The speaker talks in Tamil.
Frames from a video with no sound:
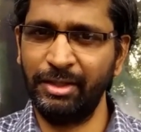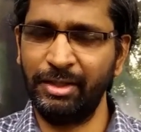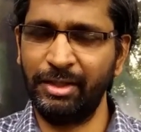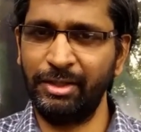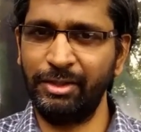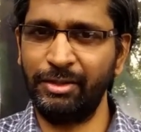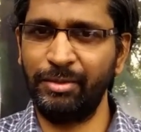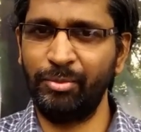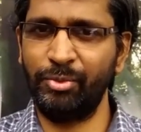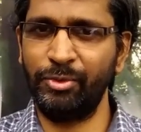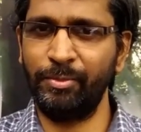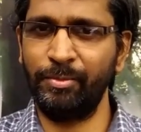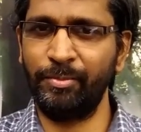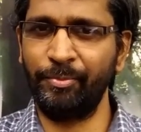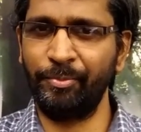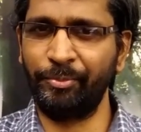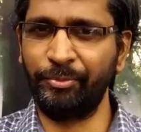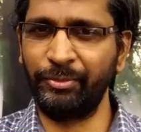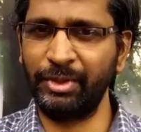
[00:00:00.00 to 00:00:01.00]

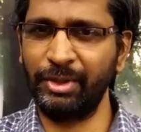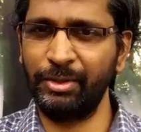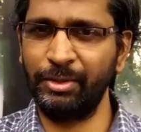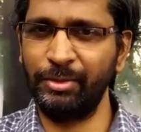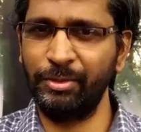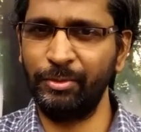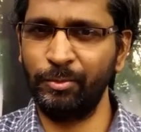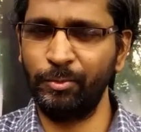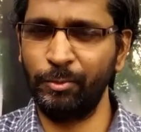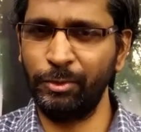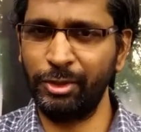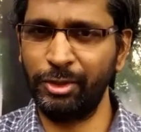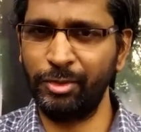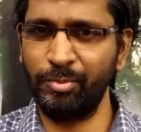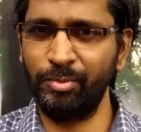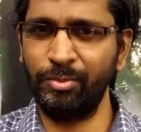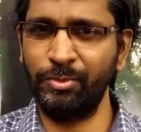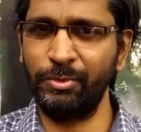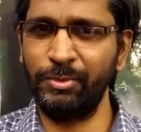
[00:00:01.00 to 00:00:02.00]
அதுக்கப்புறம்
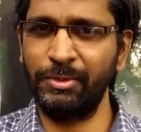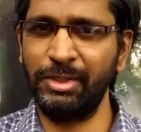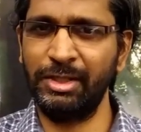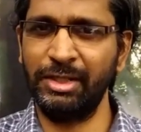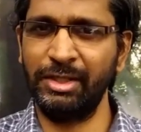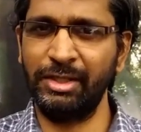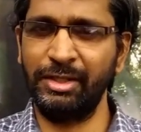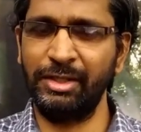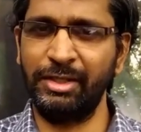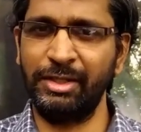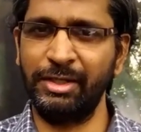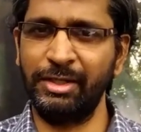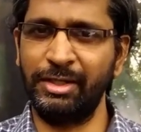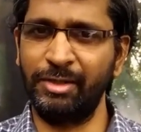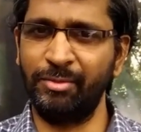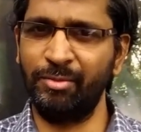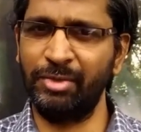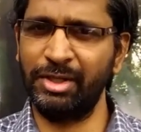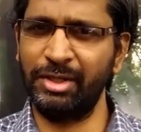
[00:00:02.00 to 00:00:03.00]
உலகம் முழுக்க
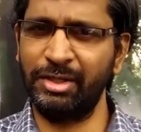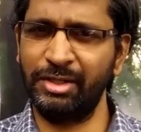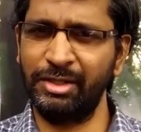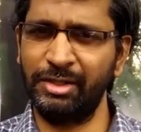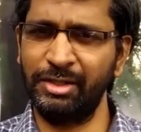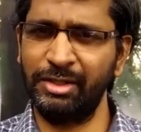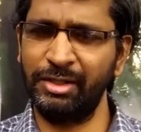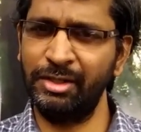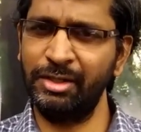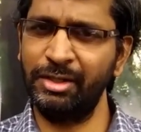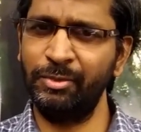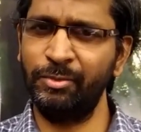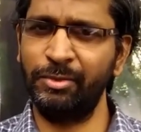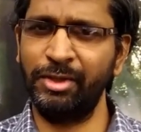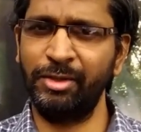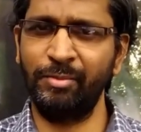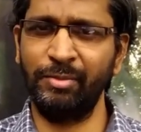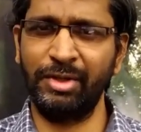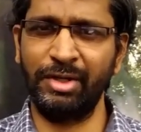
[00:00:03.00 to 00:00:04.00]
இருக்கின்ற மக்கள் எல்லோரும்
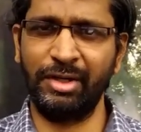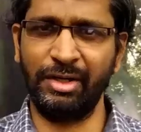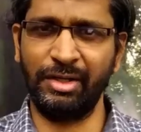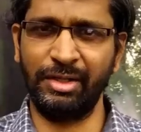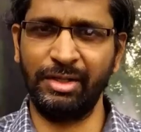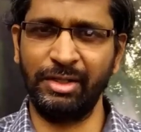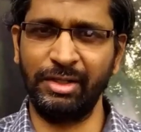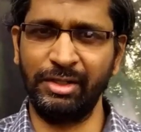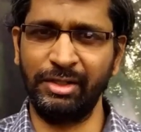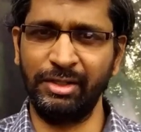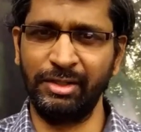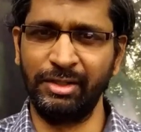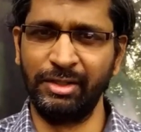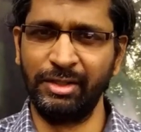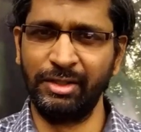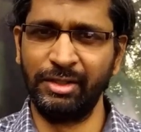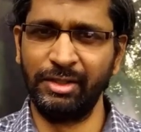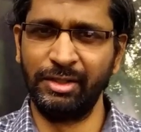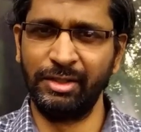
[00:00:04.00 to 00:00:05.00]
ஒரே மாதிரி இருக்காங்களே
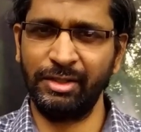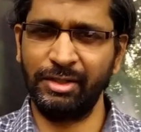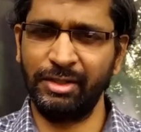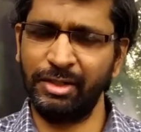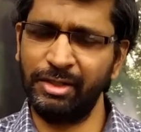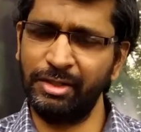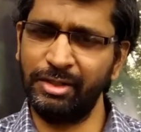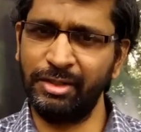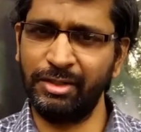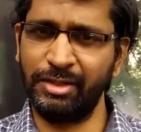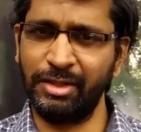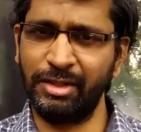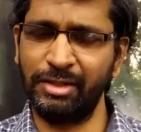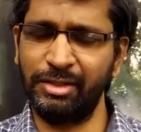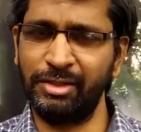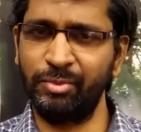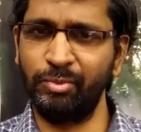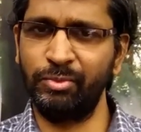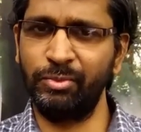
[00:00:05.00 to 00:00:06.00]
கண்ணு
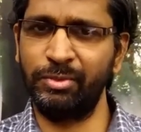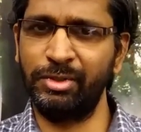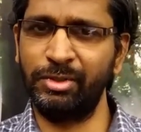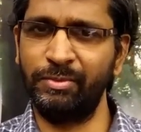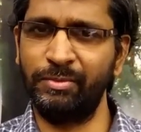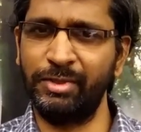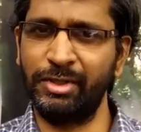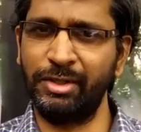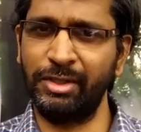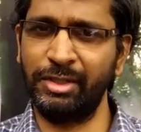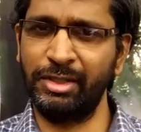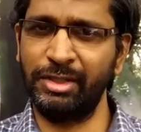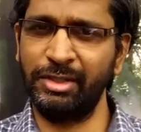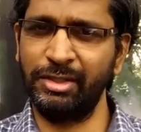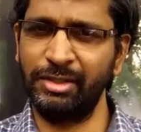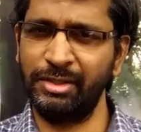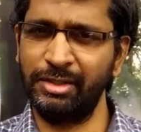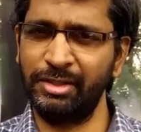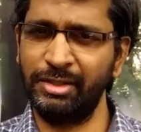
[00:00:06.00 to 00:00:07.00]
காது மூக்கு வாய்
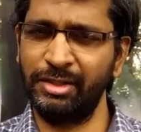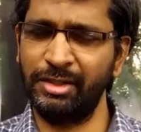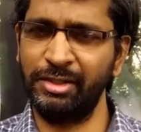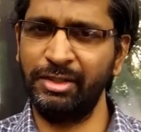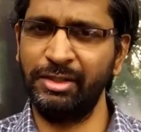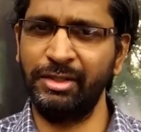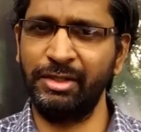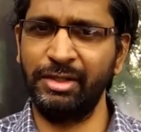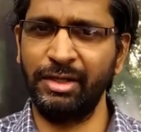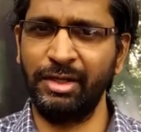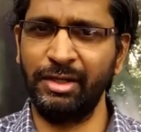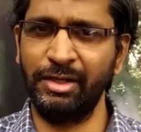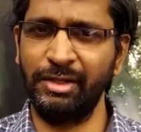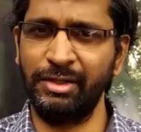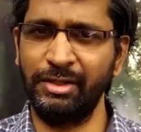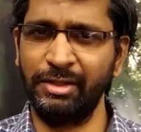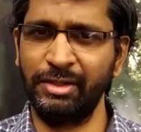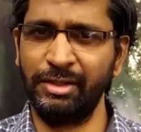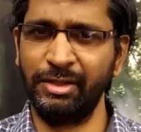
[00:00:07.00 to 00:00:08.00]
கை
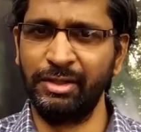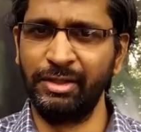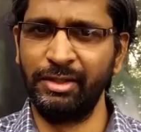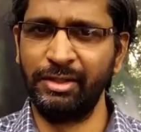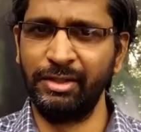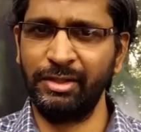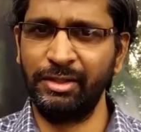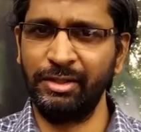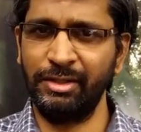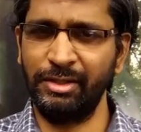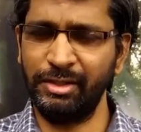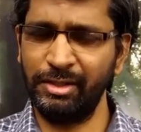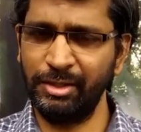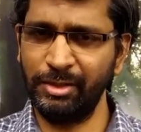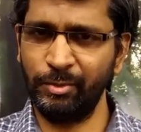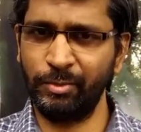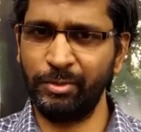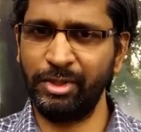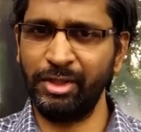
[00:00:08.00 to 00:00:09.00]
கால்
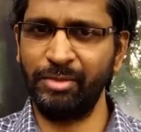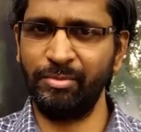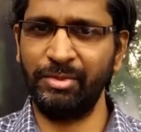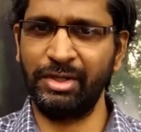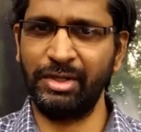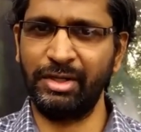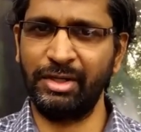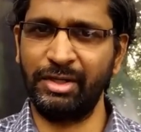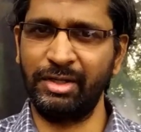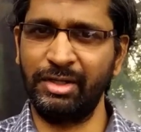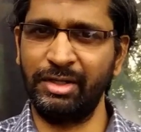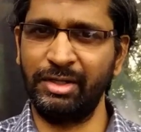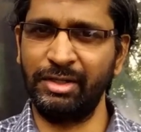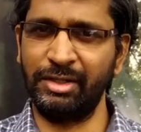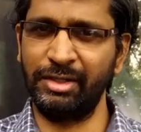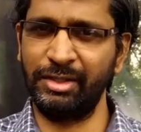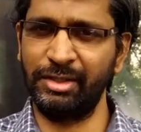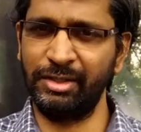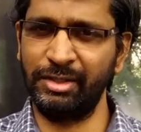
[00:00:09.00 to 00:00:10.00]
எல்லோரும் ஒரே மாதிரி
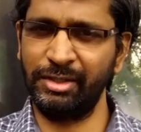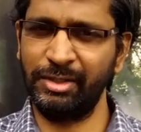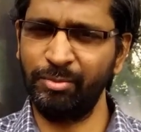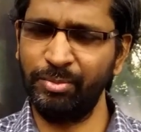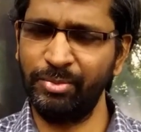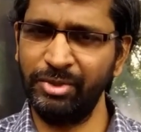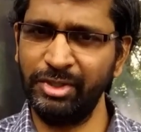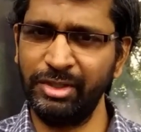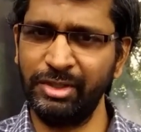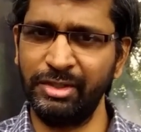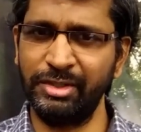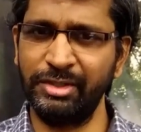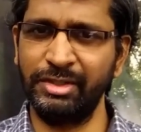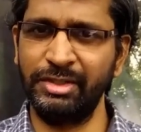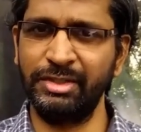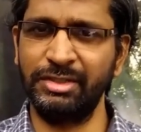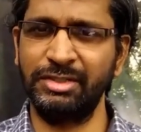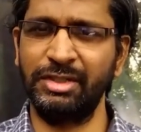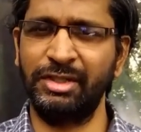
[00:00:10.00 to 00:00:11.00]
இருக்காங்களே எப்படி இது
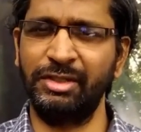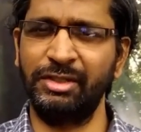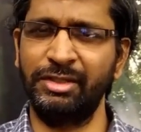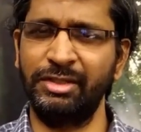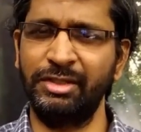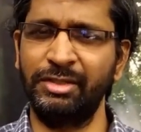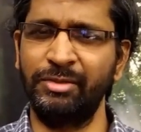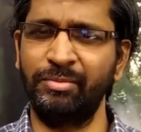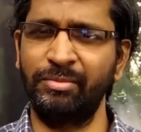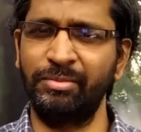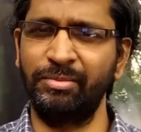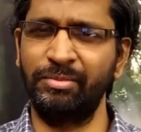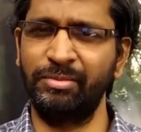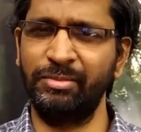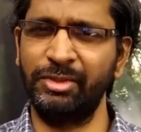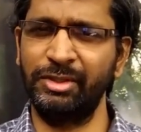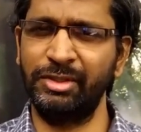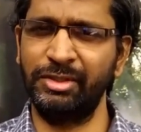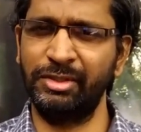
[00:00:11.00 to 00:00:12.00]
சாத்தியம்
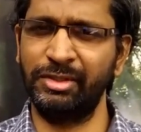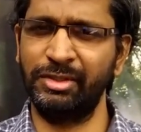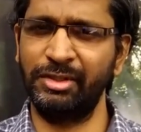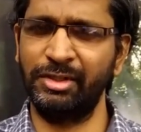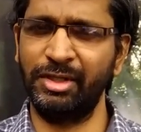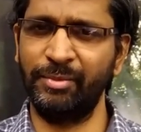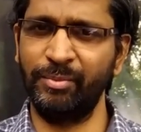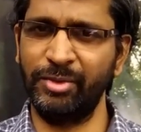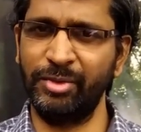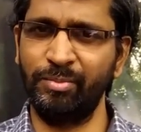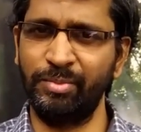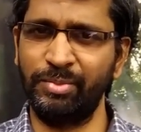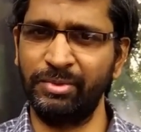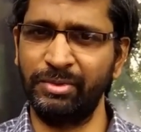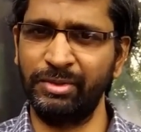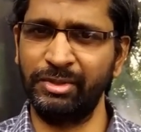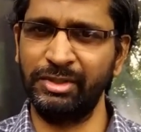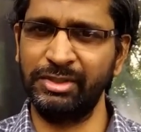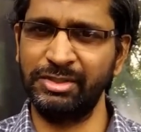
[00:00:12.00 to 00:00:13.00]
இந்த
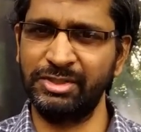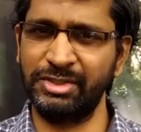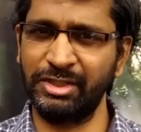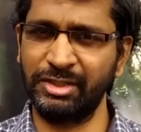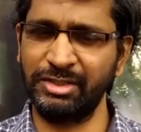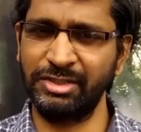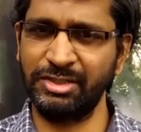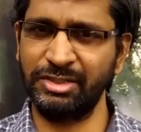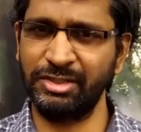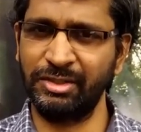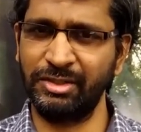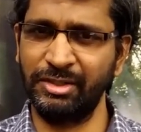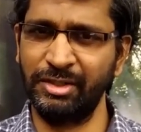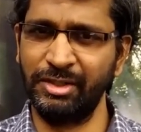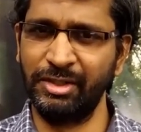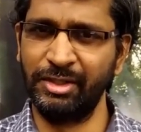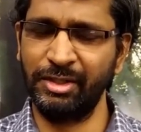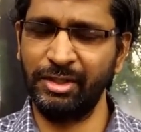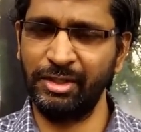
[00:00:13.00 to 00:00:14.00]
அமைப்பு இந்த ஸ்ட்ரக்சர்
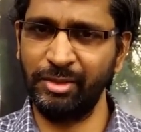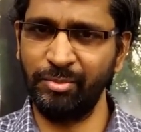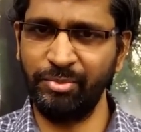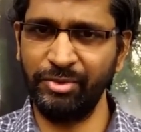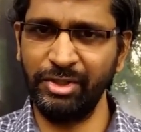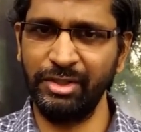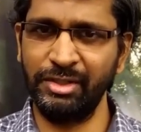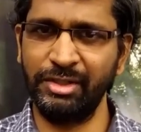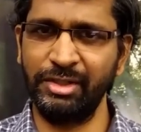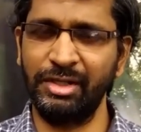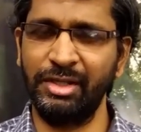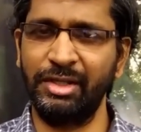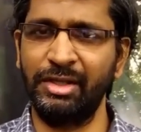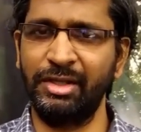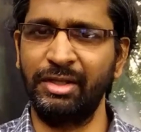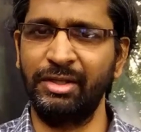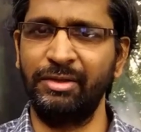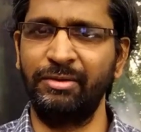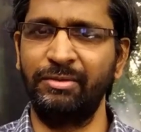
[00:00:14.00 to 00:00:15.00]
எப்படி
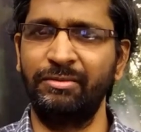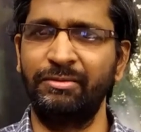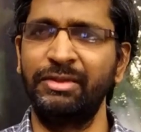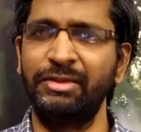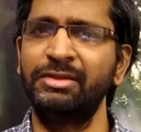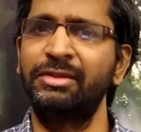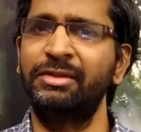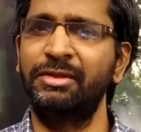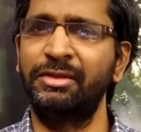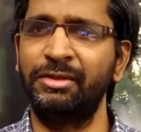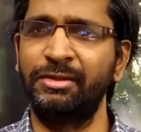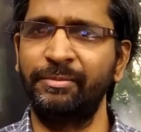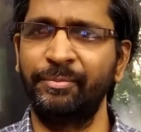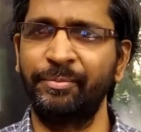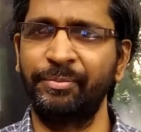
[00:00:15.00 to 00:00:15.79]
இதெல்லாம் வந்தது